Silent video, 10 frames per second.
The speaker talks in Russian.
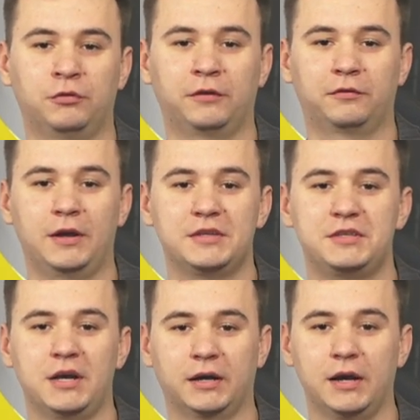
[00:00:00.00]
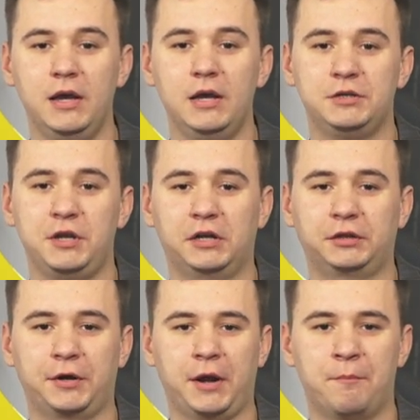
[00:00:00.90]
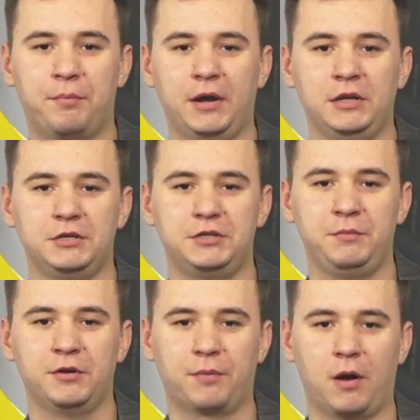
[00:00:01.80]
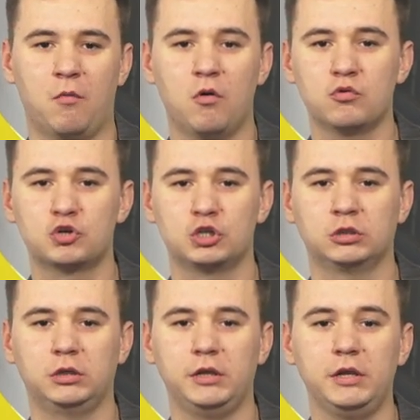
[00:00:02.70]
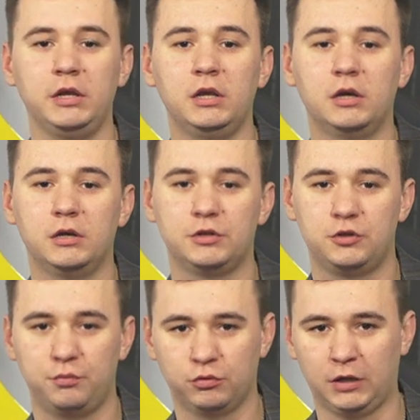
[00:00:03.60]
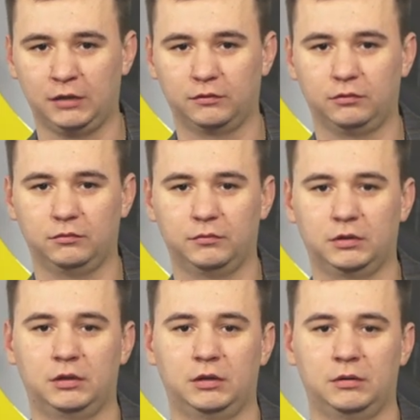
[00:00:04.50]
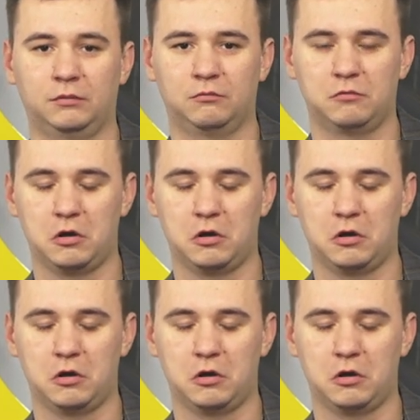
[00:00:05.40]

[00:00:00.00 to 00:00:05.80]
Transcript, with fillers: У нас в гостях директор компании «Сибирь Промоушен» и дебютант э,